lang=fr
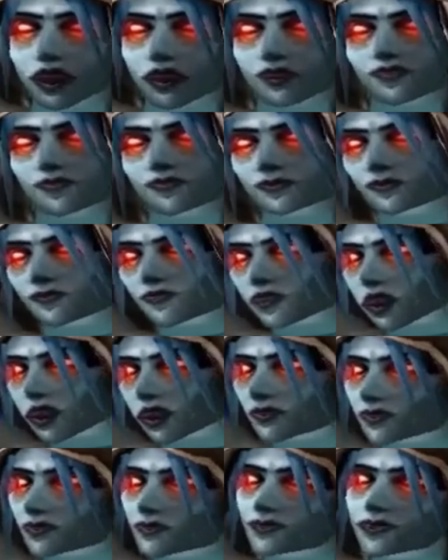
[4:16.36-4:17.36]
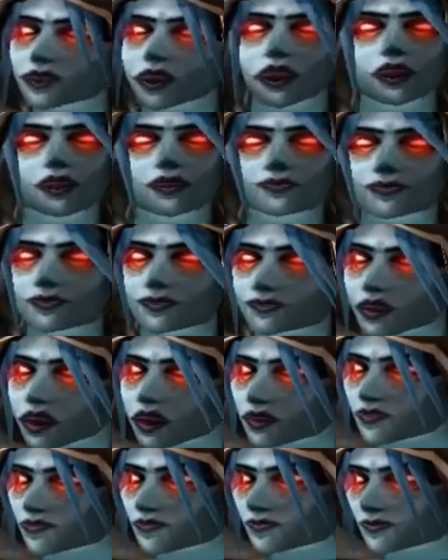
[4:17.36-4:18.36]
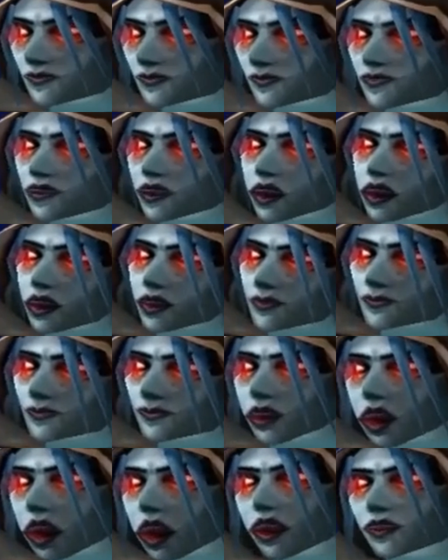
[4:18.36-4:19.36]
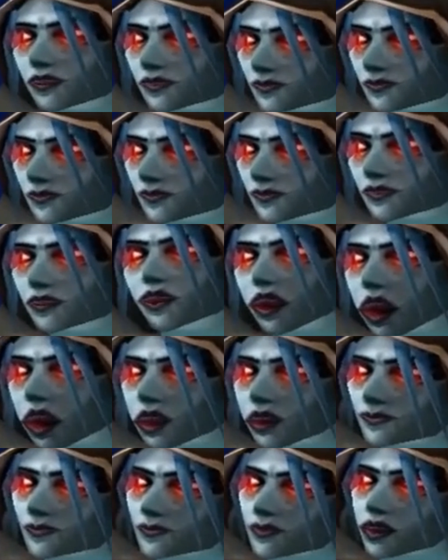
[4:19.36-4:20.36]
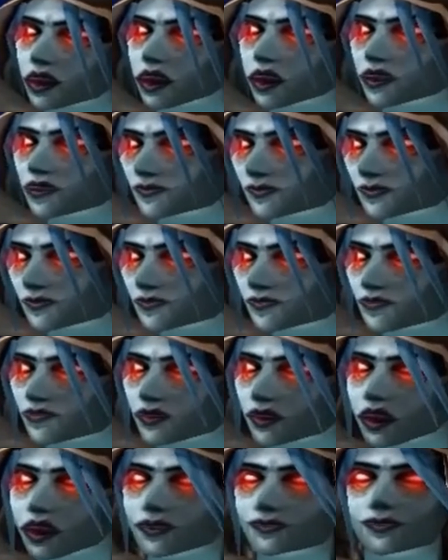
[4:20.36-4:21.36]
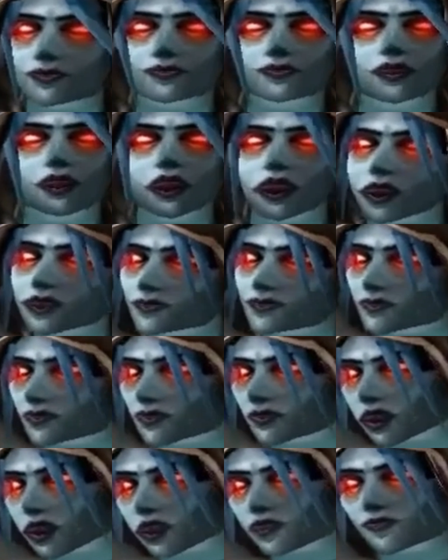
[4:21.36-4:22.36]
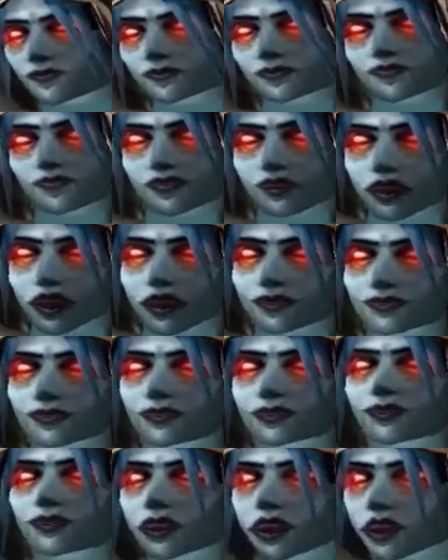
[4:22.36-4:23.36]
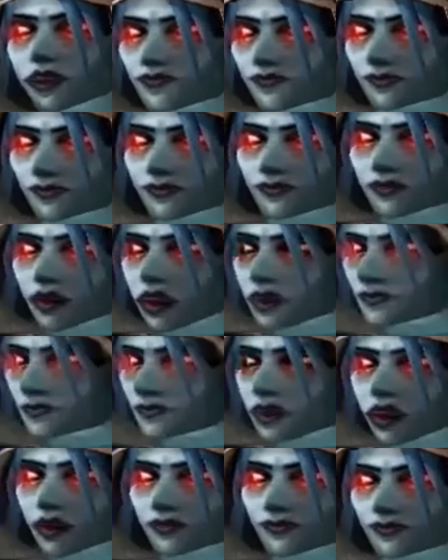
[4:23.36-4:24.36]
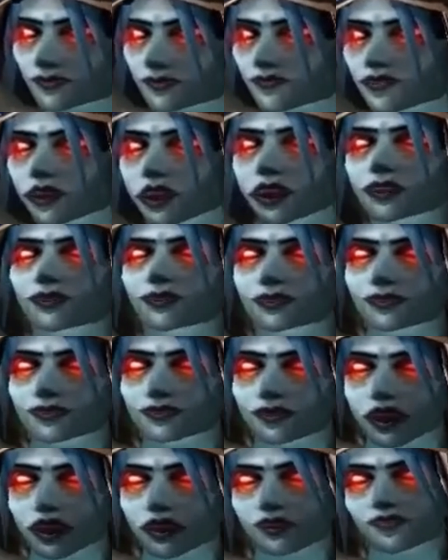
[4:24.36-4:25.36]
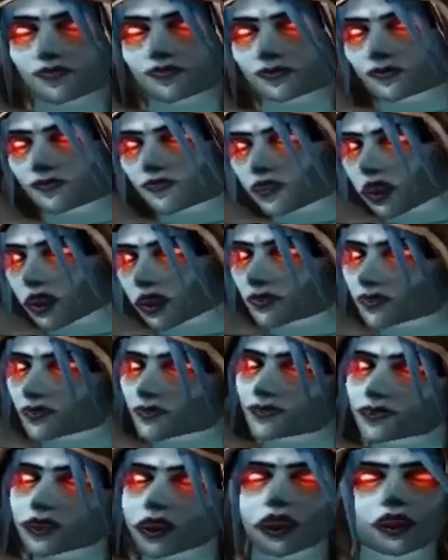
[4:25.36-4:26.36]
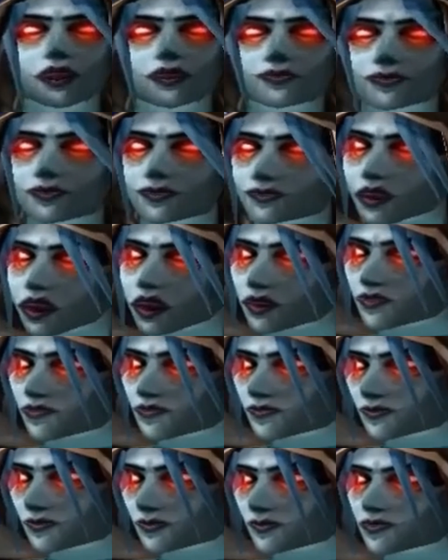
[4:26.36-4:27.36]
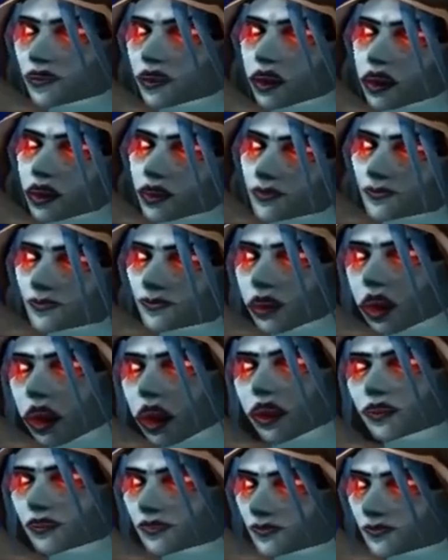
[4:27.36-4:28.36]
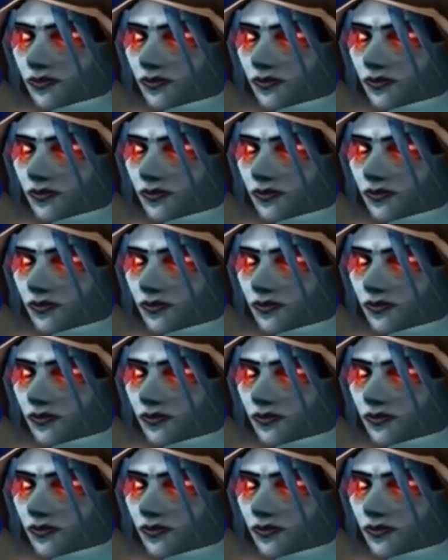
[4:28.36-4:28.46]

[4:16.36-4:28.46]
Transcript: Ces ogres seront parfaits pour vaincre Varimatras. Non nous allons demander à votre Seigneur. Il aura peut-être une autre façon de voir. J'en doute.